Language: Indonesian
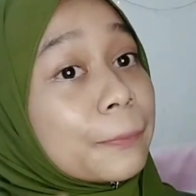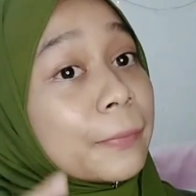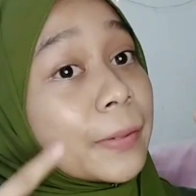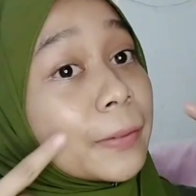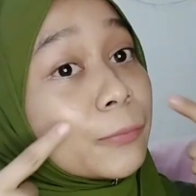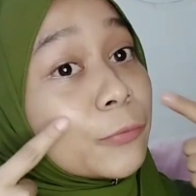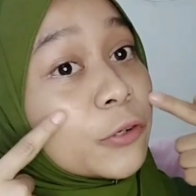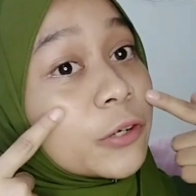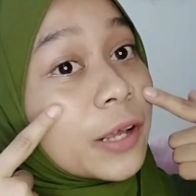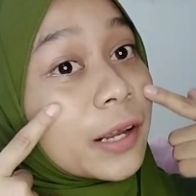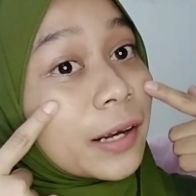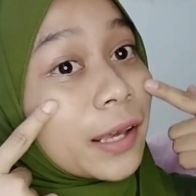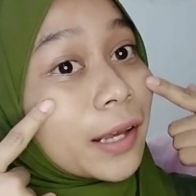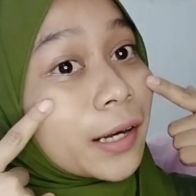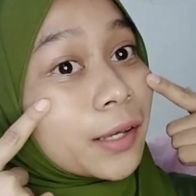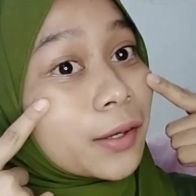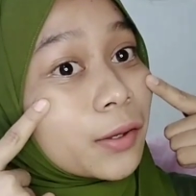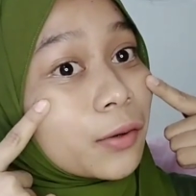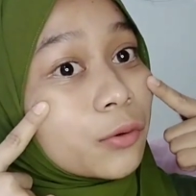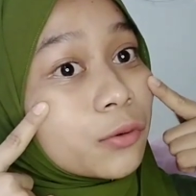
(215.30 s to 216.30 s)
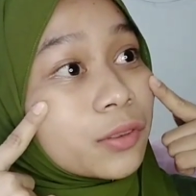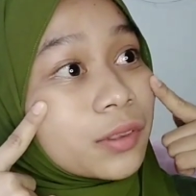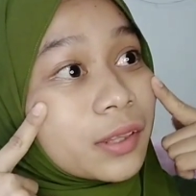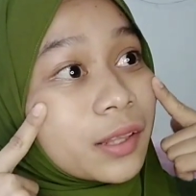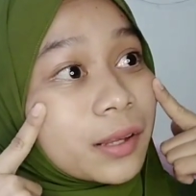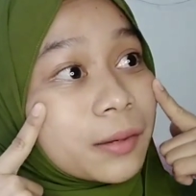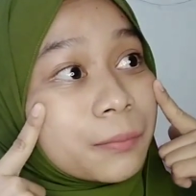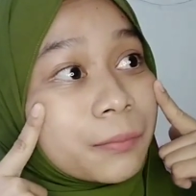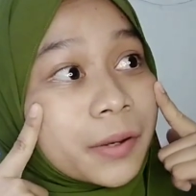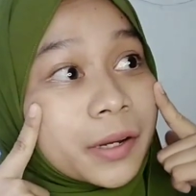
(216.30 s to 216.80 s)
memudarkan
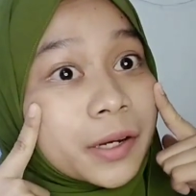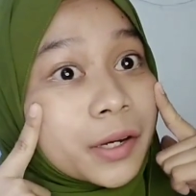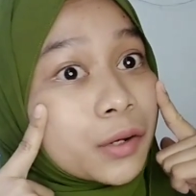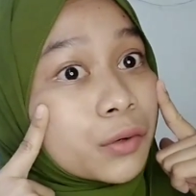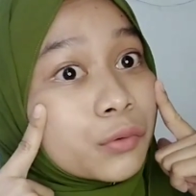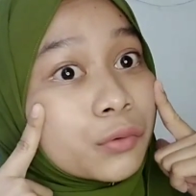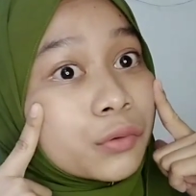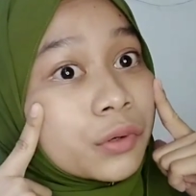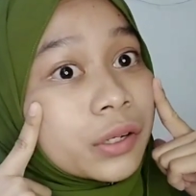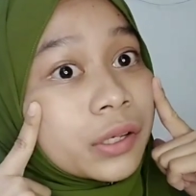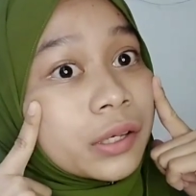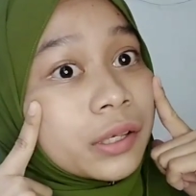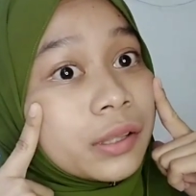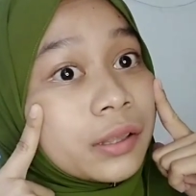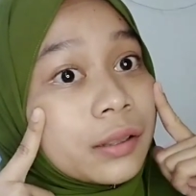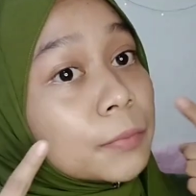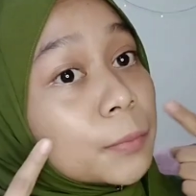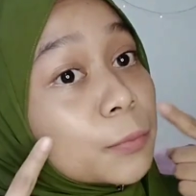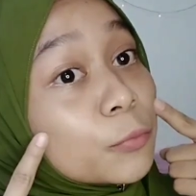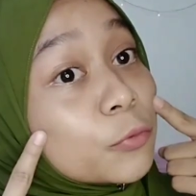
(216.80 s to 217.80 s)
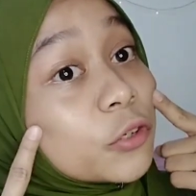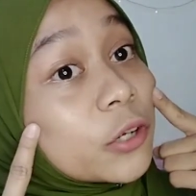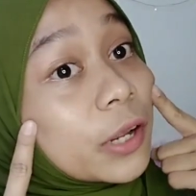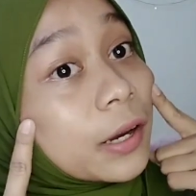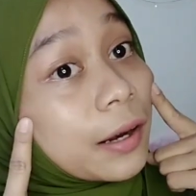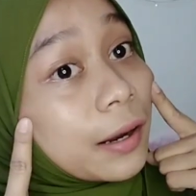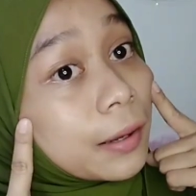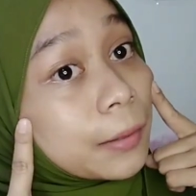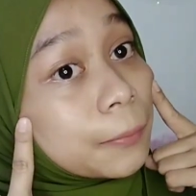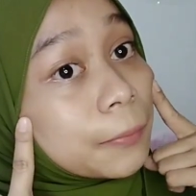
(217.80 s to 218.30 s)
kerutan pada kulit,
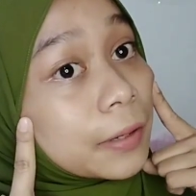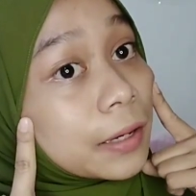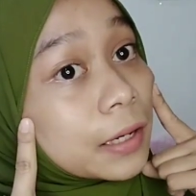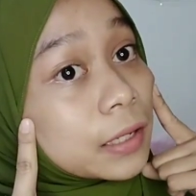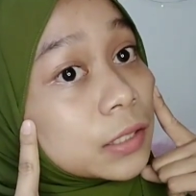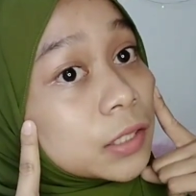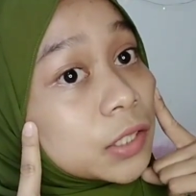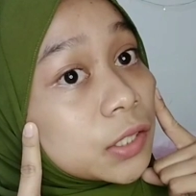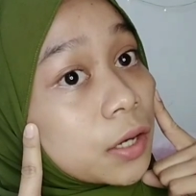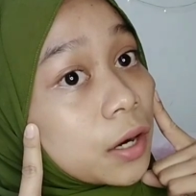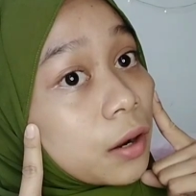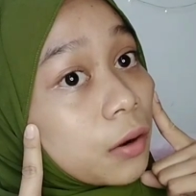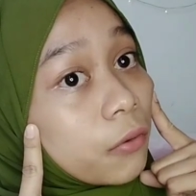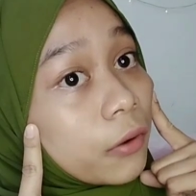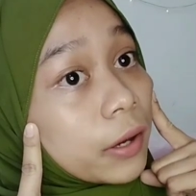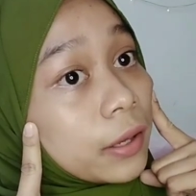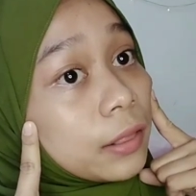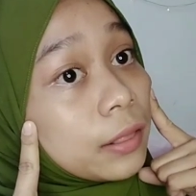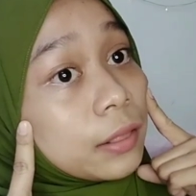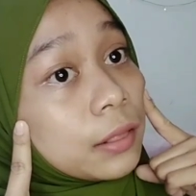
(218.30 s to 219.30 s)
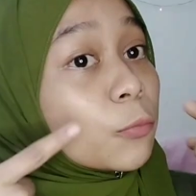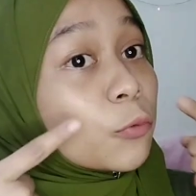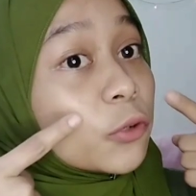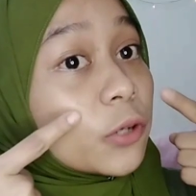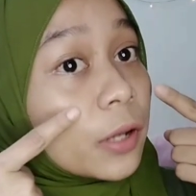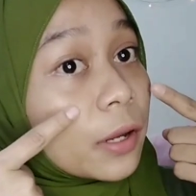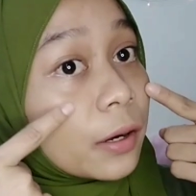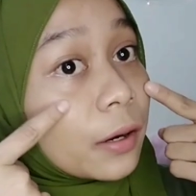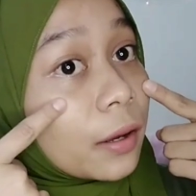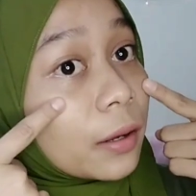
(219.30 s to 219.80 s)
memudarkan bekas jerawat,
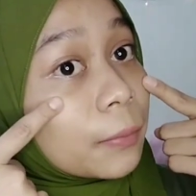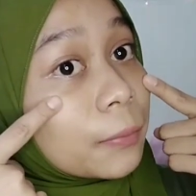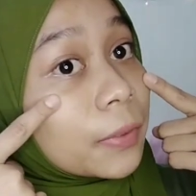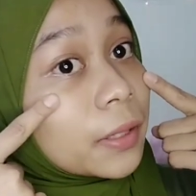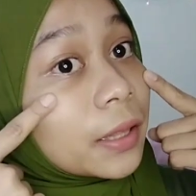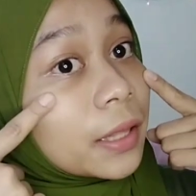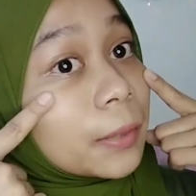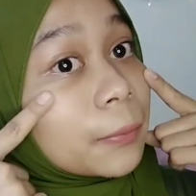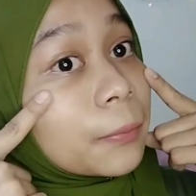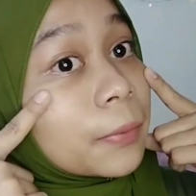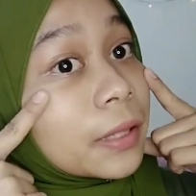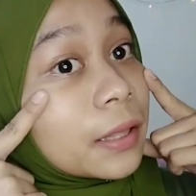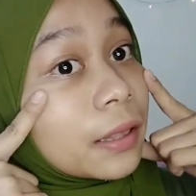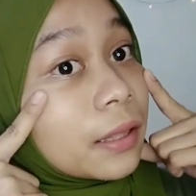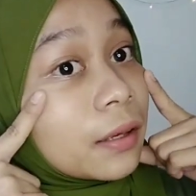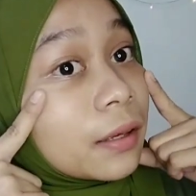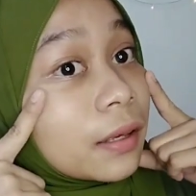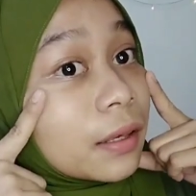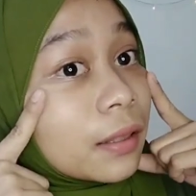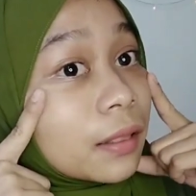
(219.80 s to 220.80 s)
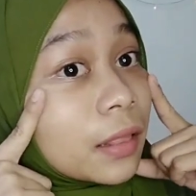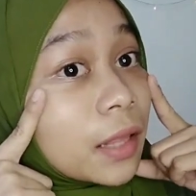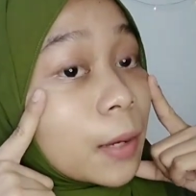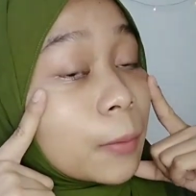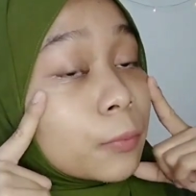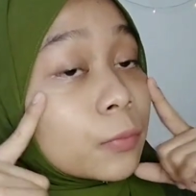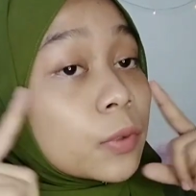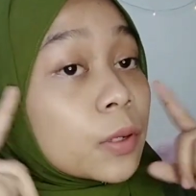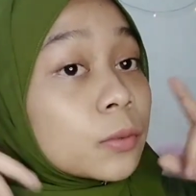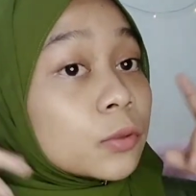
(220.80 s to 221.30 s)
memudarkan bintik-bintik
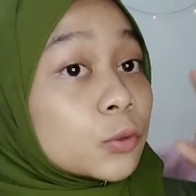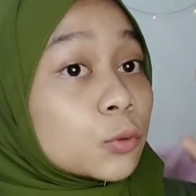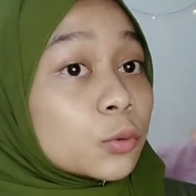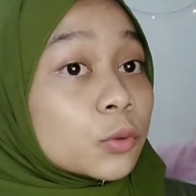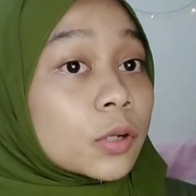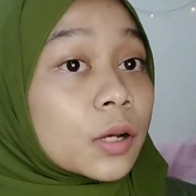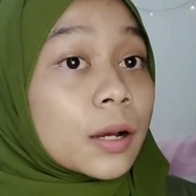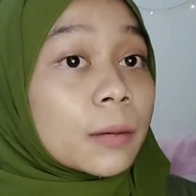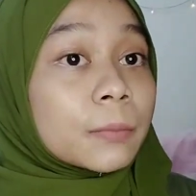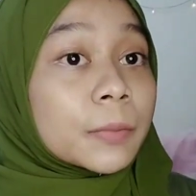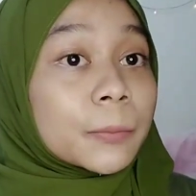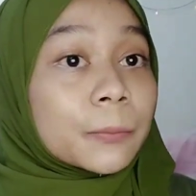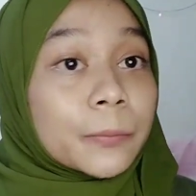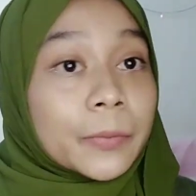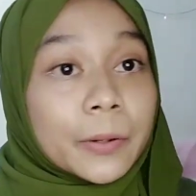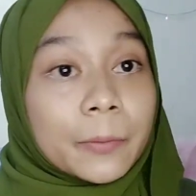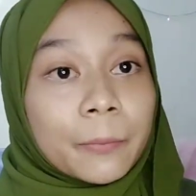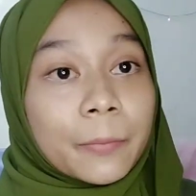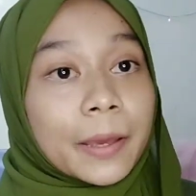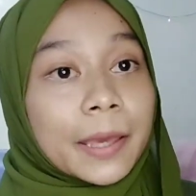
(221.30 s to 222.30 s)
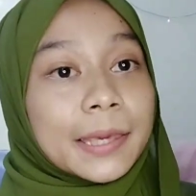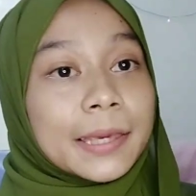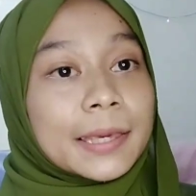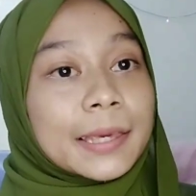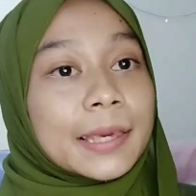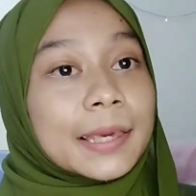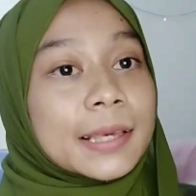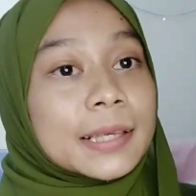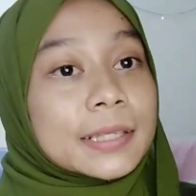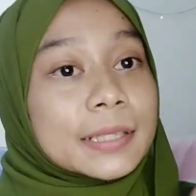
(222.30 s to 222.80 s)
hitam dan juga
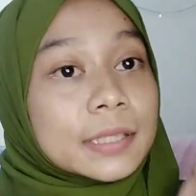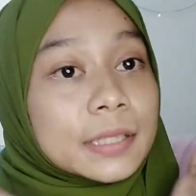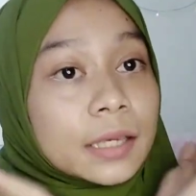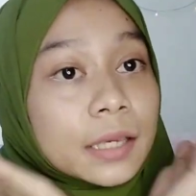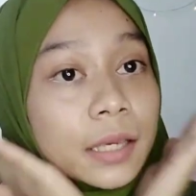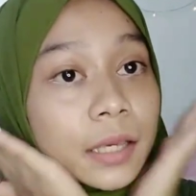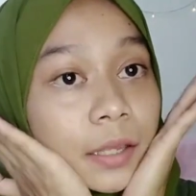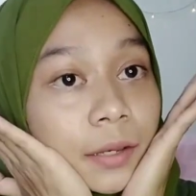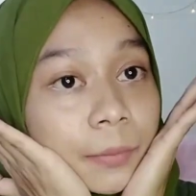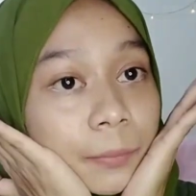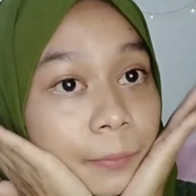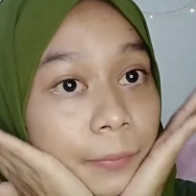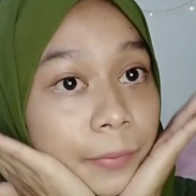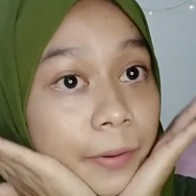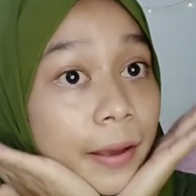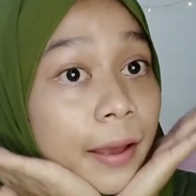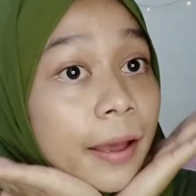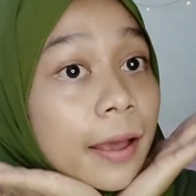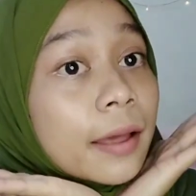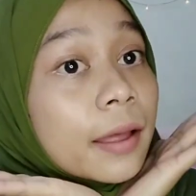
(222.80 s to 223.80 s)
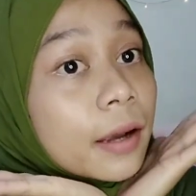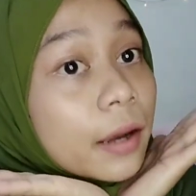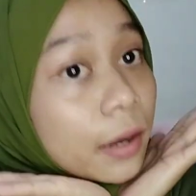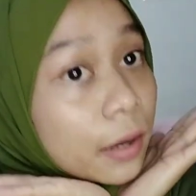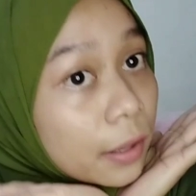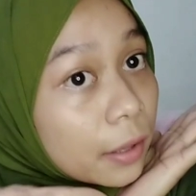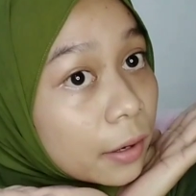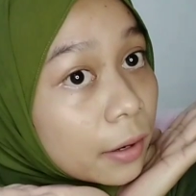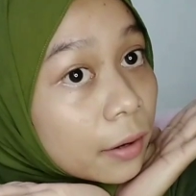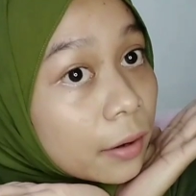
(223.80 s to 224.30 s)
memperbaiki skin
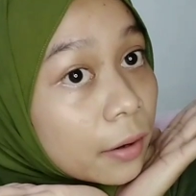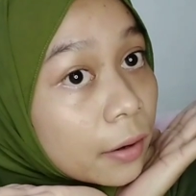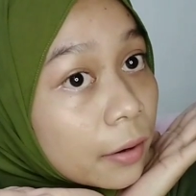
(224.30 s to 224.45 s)
barrier.